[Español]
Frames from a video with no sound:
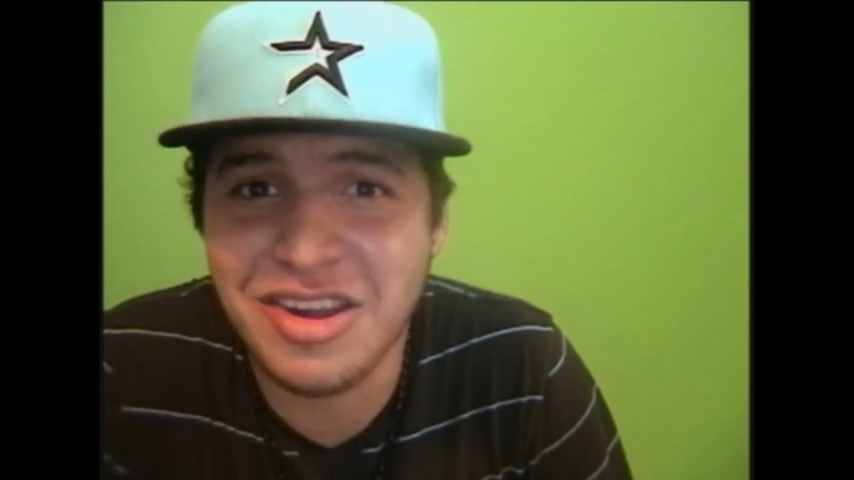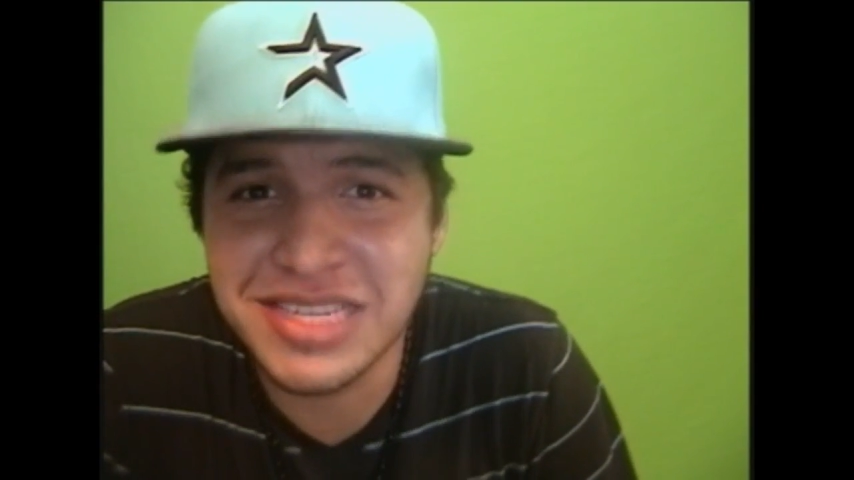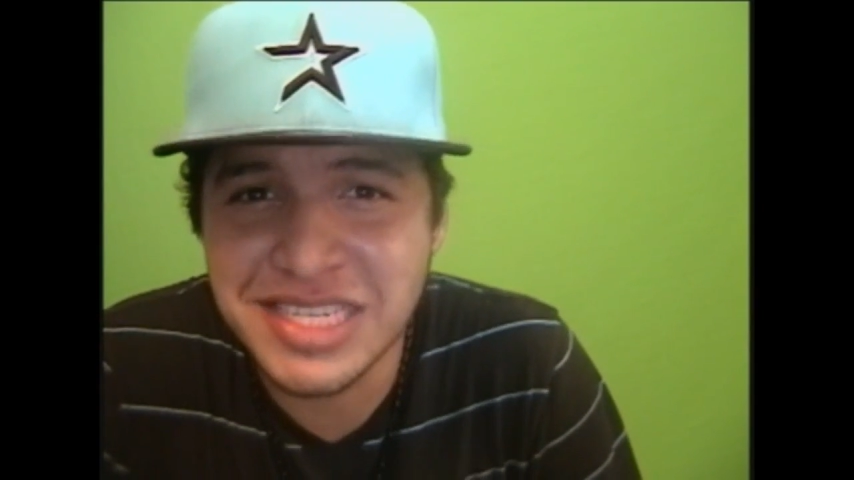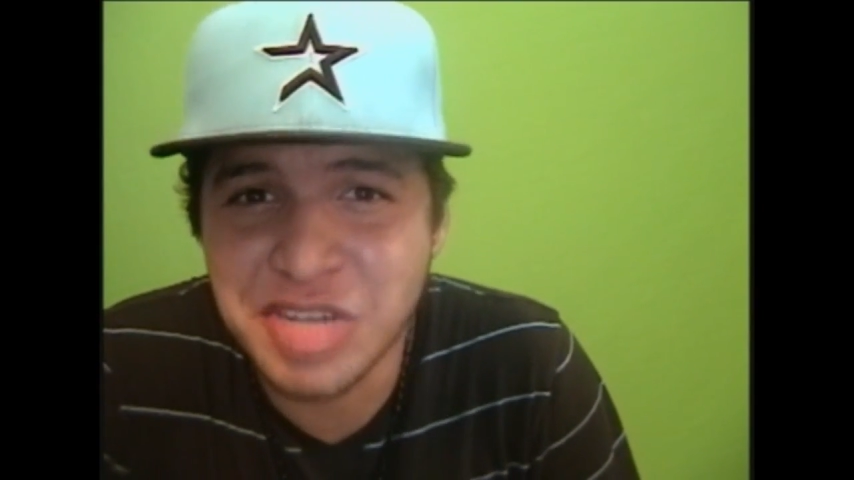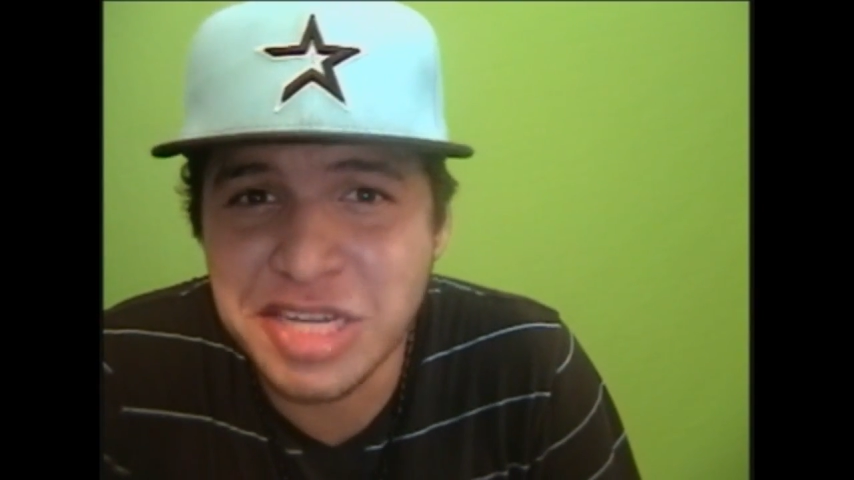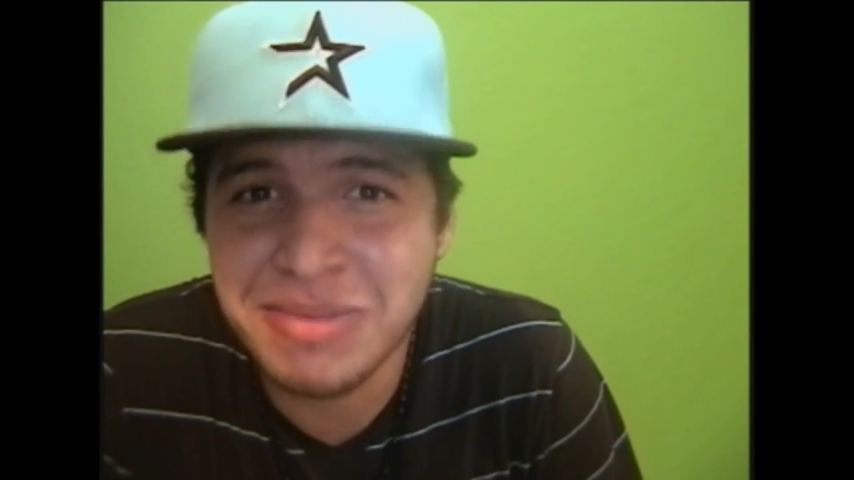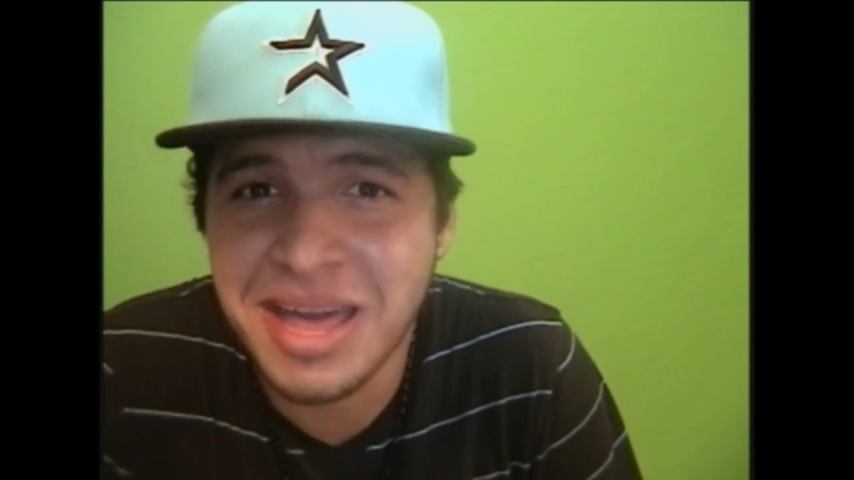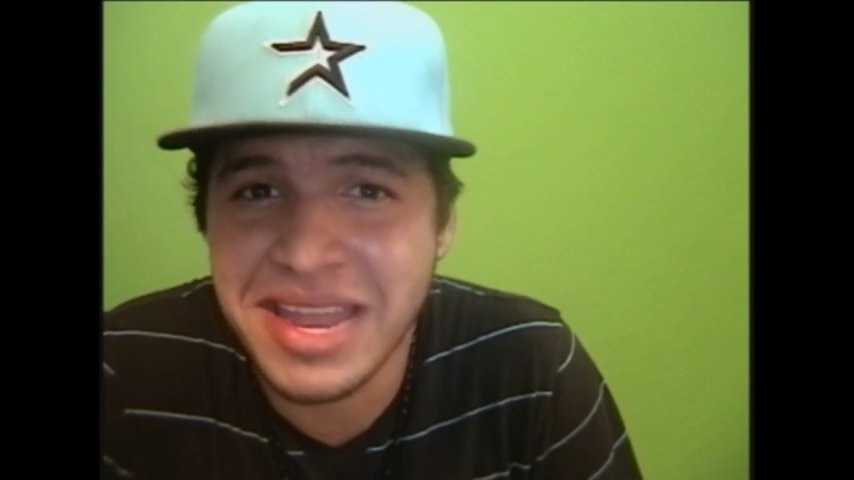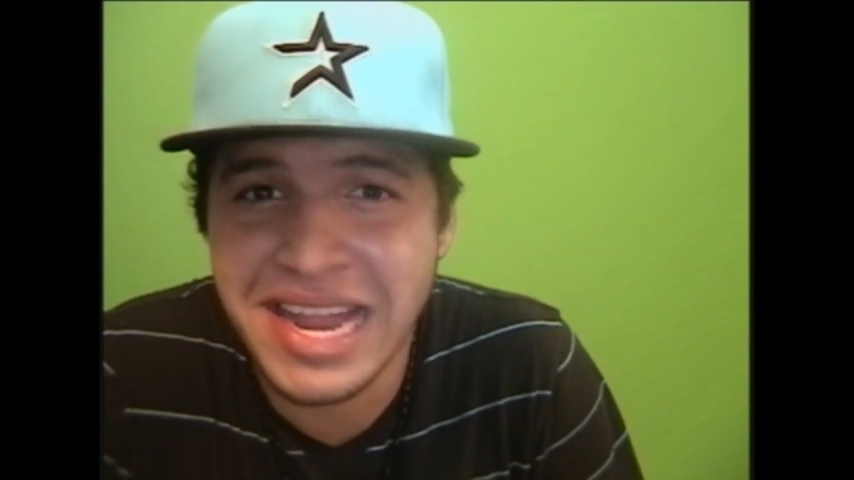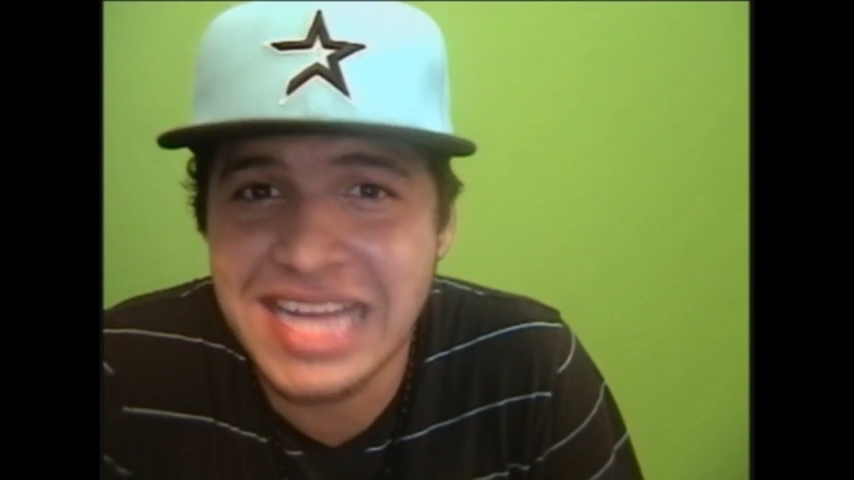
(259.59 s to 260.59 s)
rosas todas
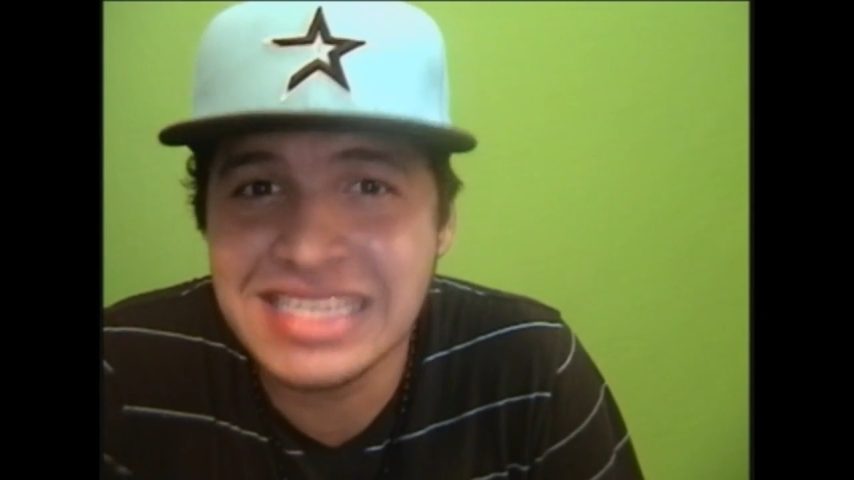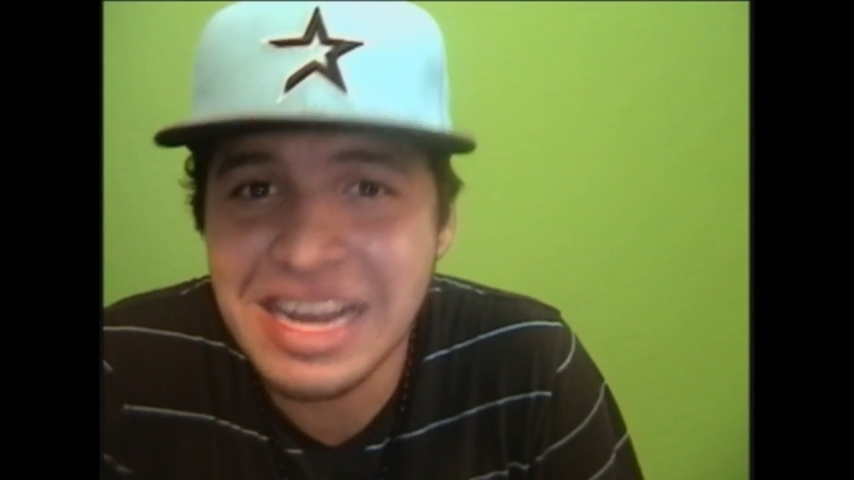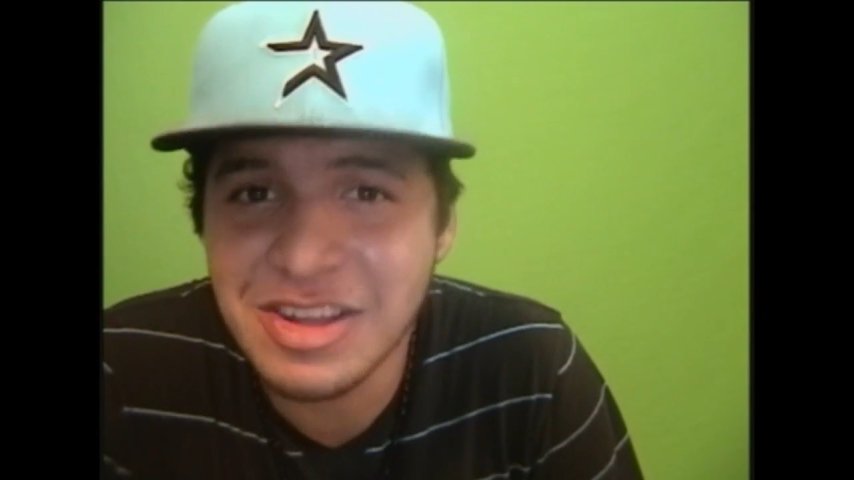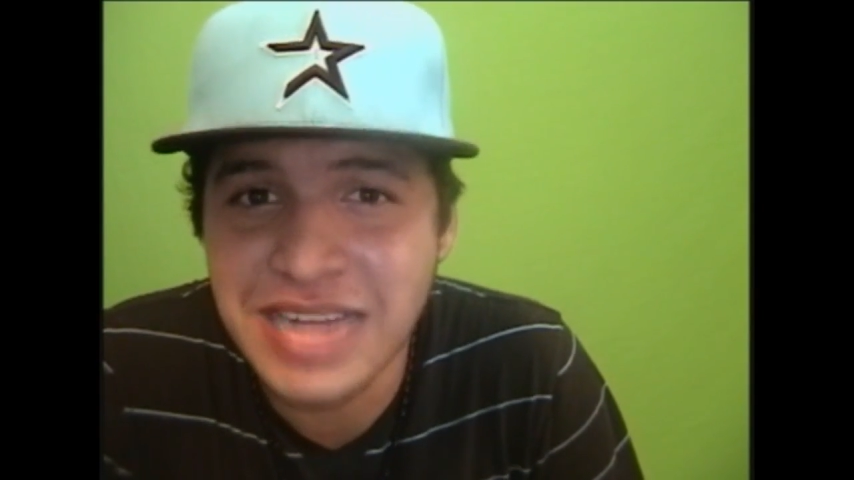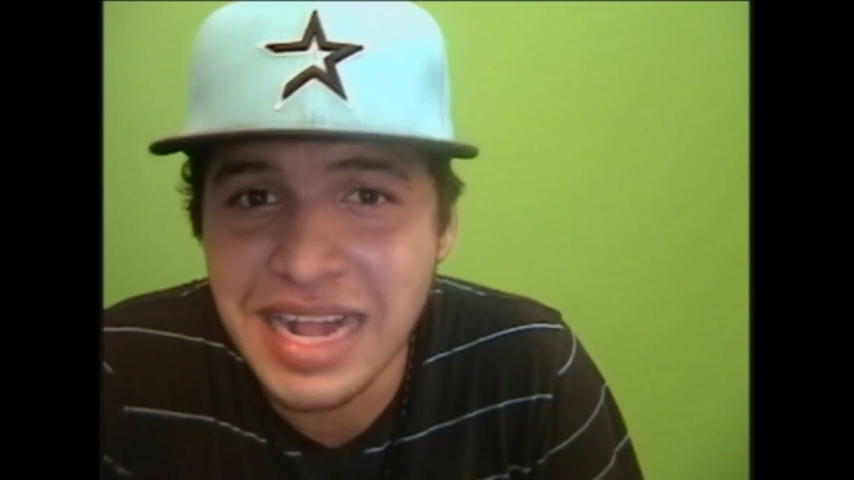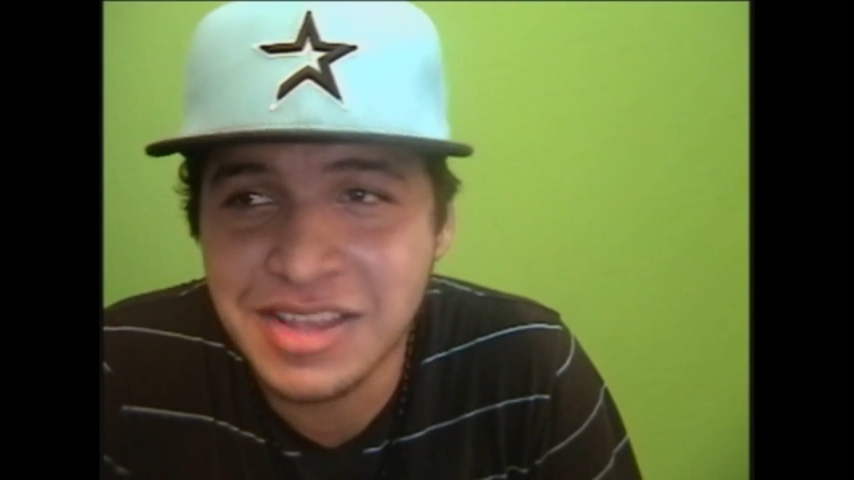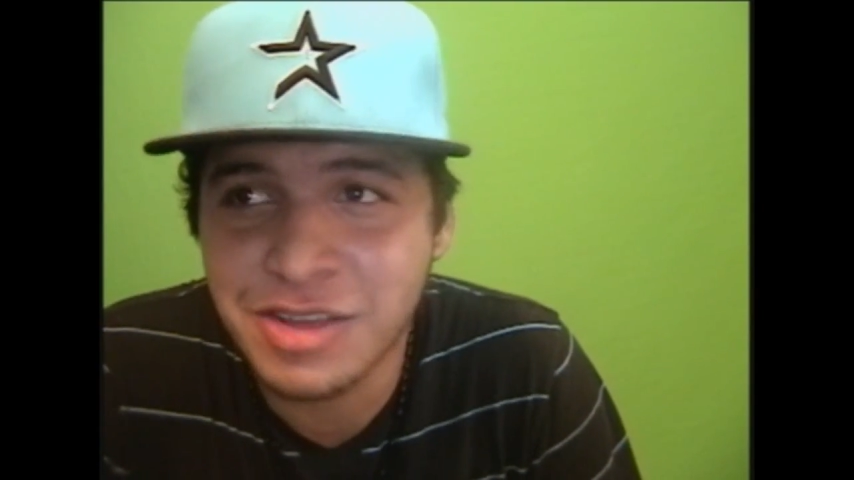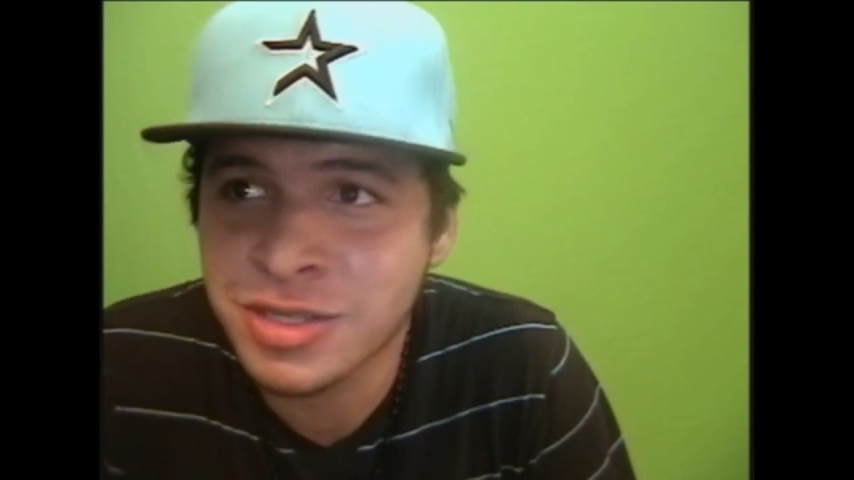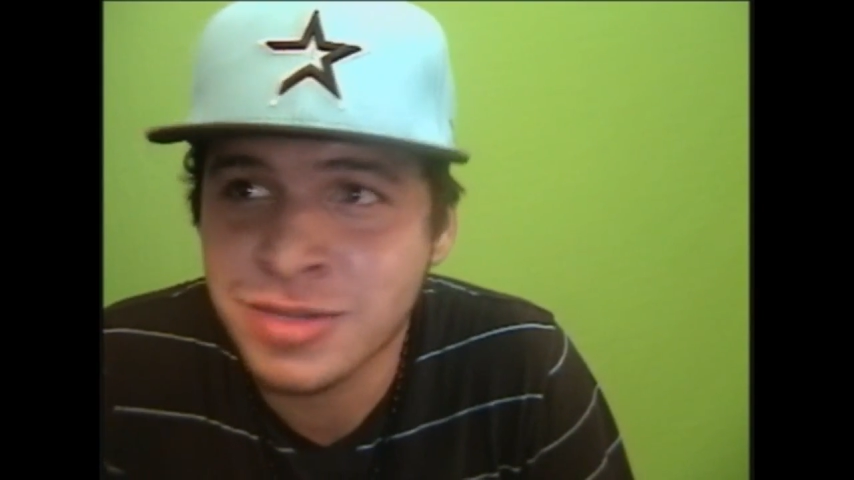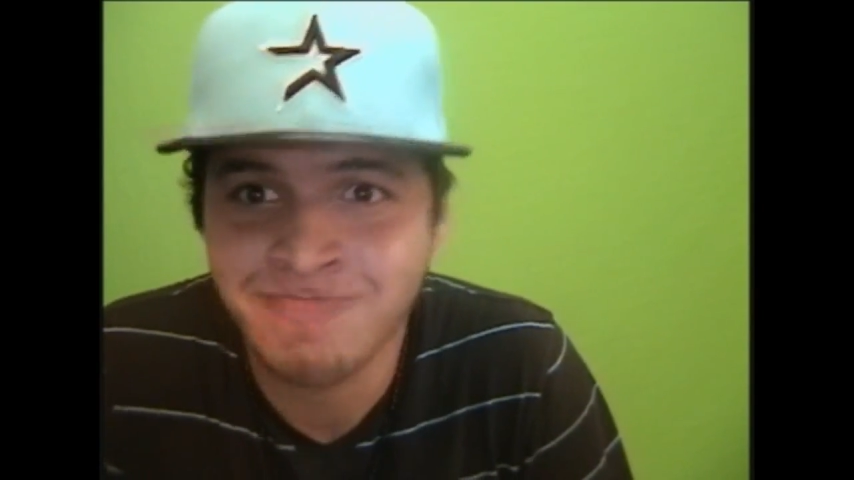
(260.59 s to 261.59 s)
madreadas de los
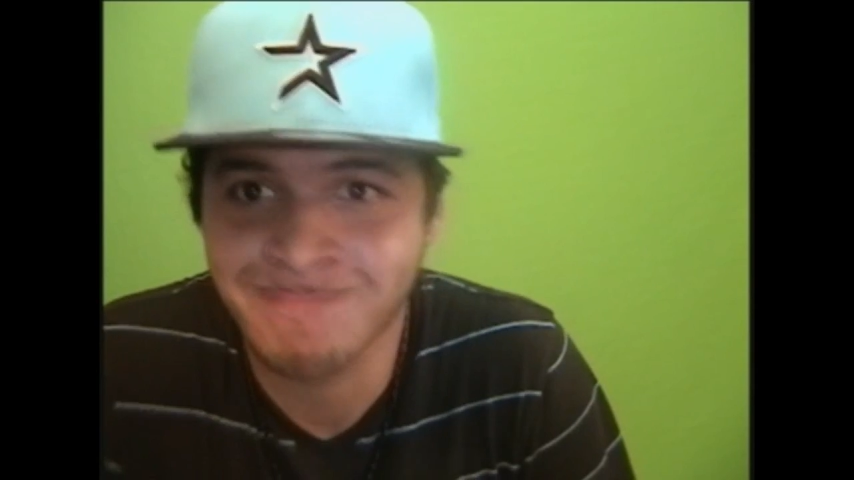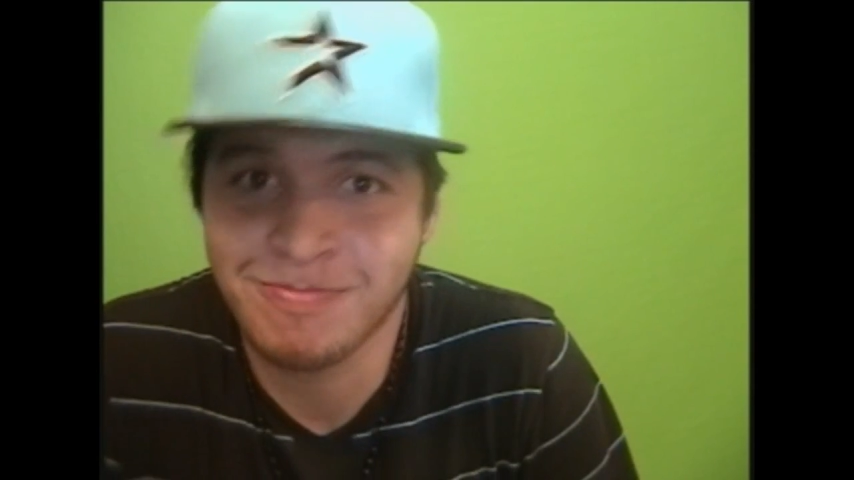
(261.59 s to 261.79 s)
altos.